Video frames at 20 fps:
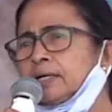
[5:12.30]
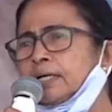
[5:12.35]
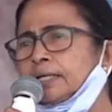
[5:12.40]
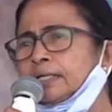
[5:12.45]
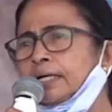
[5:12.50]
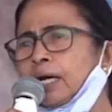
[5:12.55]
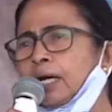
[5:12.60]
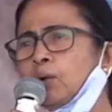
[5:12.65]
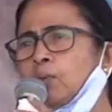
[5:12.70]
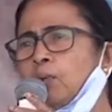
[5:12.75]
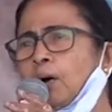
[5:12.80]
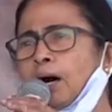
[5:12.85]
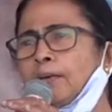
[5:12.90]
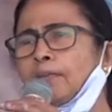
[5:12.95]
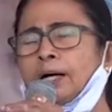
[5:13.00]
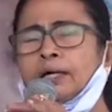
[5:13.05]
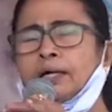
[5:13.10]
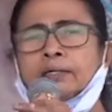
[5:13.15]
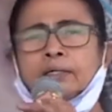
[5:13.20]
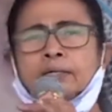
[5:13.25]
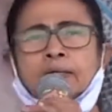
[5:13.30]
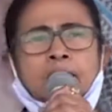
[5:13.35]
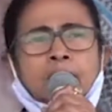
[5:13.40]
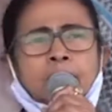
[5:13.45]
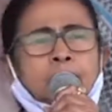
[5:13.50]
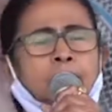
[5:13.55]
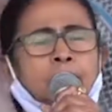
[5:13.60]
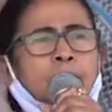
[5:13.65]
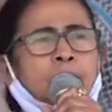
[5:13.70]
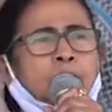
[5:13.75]
কেউ বা আমার
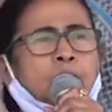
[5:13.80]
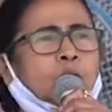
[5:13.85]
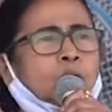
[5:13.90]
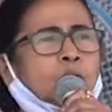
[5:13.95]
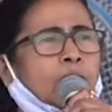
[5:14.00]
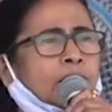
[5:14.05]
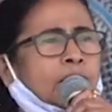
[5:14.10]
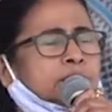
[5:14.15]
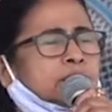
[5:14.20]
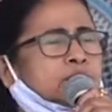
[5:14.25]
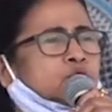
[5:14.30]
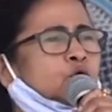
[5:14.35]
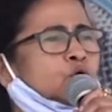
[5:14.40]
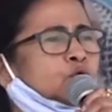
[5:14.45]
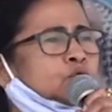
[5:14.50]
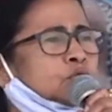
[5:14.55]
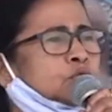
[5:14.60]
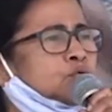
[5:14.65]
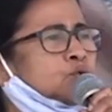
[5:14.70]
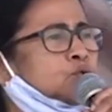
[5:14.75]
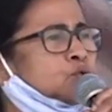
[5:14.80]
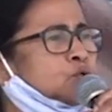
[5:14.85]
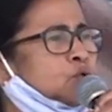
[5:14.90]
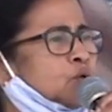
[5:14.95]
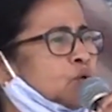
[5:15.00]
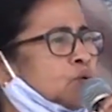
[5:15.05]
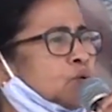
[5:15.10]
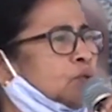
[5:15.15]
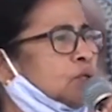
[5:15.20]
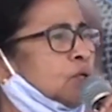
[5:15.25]
বিভিন্ন কাজের সত্যে যুক্ত
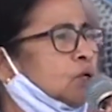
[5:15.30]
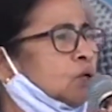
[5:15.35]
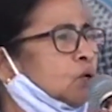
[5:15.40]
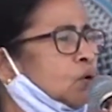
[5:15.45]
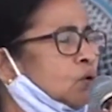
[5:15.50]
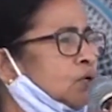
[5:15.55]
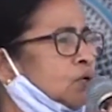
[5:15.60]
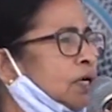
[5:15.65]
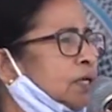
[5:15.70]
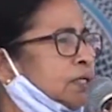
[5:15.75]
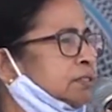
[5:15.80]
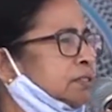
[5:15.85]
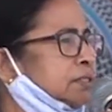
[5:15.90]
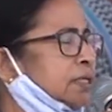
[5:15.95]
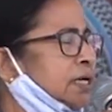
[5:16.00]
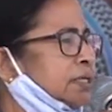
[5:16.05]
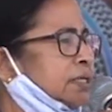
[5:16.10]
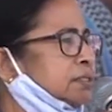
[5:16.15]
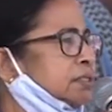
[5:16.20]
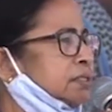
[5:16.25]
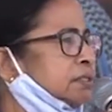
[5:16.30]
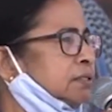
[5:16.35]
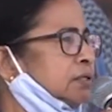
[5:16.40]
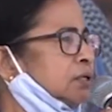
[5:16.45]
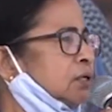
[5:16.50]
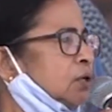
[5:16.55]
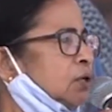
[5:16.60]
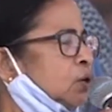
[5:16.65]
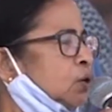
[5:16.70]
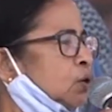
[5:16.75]
কন্যাশ্রী আছেন
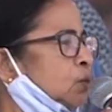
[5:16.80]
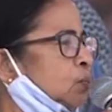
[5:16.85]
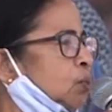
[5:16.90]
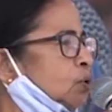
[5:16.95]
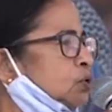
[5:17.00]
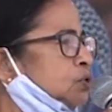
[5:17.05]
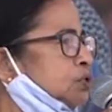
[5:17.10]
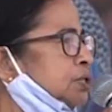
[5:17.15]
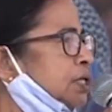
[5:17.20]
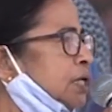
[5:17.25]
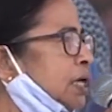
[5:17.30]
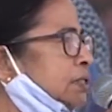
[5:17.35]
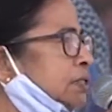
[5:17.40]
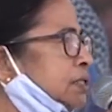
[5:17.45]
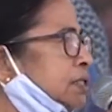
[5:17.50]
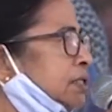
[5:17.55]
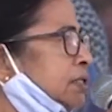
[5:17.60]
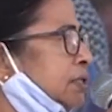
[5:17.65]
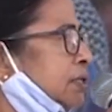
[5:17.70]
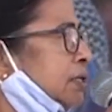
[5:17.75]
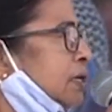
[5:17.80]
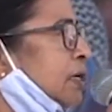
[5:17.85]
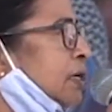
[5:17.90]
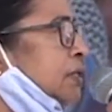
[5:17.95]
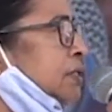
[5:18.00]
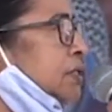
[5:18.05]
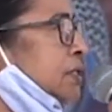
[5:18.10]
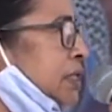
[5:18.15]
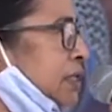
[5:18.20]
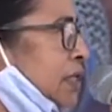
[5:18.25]
রূপশ্রী আছেন
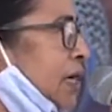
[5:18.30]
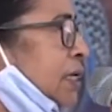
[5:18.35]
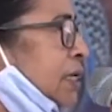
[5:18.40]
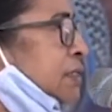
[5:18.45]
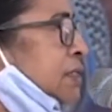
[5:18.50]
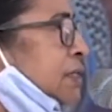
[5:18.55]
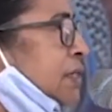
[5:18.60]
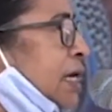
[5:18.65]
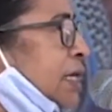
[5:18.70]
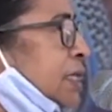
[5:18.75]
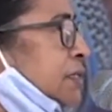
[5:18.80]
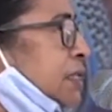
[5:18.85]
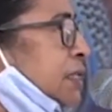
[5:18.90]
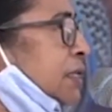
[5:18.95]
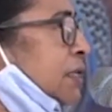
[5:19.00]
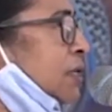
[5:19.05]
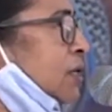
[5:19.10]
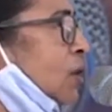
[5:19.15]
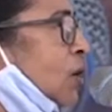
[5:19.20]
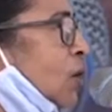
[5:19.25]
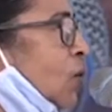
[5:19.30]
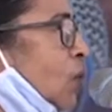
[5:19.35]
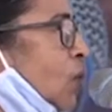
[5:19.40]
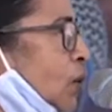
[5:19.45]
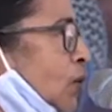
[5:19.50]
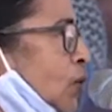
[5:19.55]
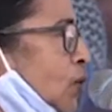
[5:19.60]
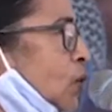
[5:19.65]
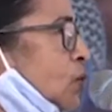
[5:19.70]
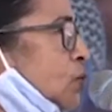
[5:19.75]
শিক্ষাশ্রী আছেন
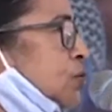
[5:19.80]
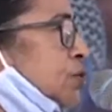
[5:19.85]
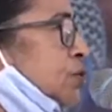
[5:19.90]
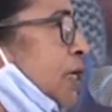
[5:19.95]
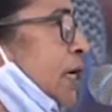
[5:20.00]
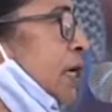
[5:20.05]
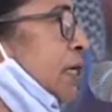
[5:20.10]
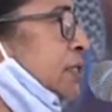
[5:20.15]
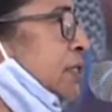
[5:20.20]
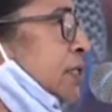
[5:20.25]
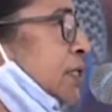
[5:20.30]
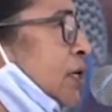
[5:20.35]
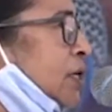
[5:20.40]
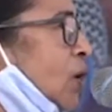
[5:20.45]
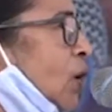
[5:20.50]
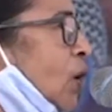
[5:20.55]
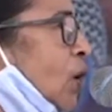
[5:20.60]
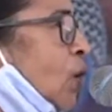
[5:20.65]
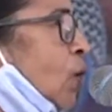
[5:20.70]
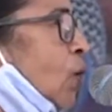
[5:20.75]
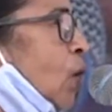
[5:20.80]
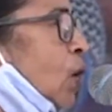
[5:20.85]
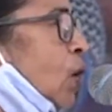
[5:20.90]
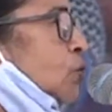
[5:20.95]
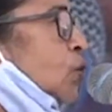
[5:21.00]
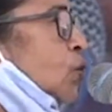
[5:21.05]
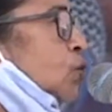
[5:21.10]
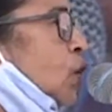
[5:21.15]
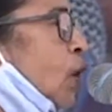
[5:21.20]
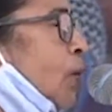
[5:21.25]
ঐক্যশ্রী আছেন
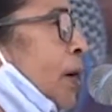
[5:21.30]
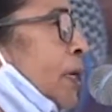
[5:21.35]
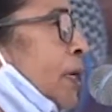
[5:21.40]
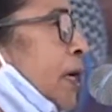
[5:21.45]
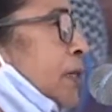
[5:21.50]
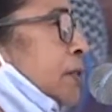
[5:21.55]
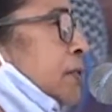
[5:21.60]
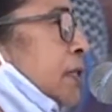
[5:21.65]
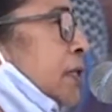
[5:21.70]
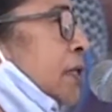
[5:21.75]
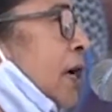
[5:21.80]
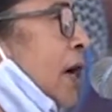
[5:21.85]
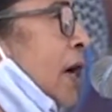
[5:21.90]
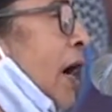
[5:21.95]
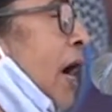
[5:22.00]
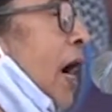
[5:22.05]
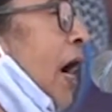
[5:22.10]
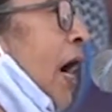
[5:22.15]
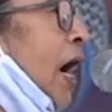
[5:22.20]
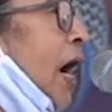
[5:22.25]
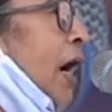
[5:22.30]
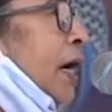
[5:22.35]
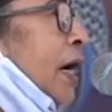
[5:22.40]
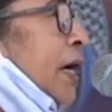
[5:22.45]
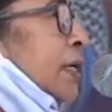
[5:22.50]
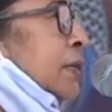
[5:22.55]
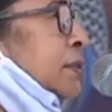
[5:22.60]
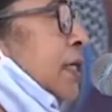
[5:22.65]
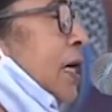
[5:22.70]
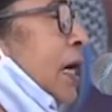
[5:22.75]
কত সবাই আছেন আর
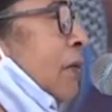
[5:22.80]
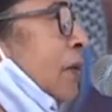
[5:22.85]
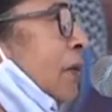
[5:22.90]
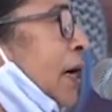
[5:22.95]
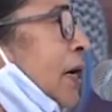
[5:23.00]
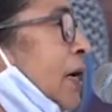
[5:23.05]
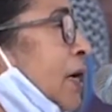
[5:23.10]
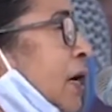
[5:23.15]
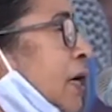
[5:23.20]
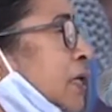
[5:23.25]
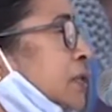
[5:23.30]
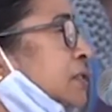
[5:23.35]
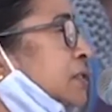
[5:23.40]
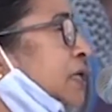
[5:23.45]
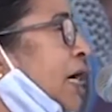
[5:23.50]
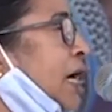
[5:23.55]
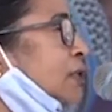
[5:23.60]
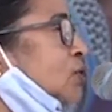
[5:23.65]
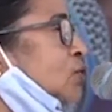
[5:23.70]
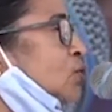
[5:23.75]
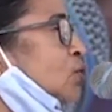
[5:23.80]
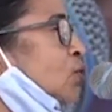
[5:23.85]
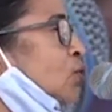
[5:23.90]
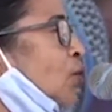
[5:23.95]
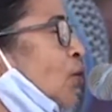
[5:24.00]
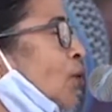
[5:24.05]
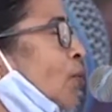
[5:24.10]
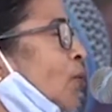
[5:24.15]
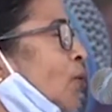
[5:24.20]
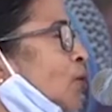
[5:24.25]
আছে আমার ছাত্র
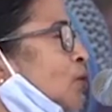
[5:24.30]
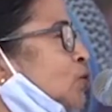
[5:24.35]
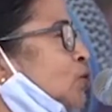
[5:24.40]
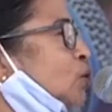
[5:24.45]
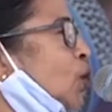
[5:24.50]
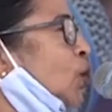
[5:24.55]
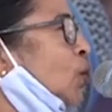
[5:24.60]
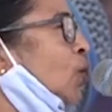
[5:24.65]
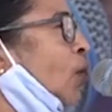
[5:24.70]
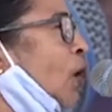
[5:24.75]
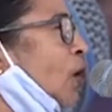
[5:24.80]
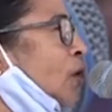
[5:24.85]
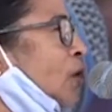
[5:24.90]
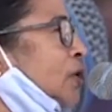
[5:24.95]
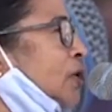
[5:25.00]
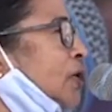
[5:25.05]
এবং যৌবন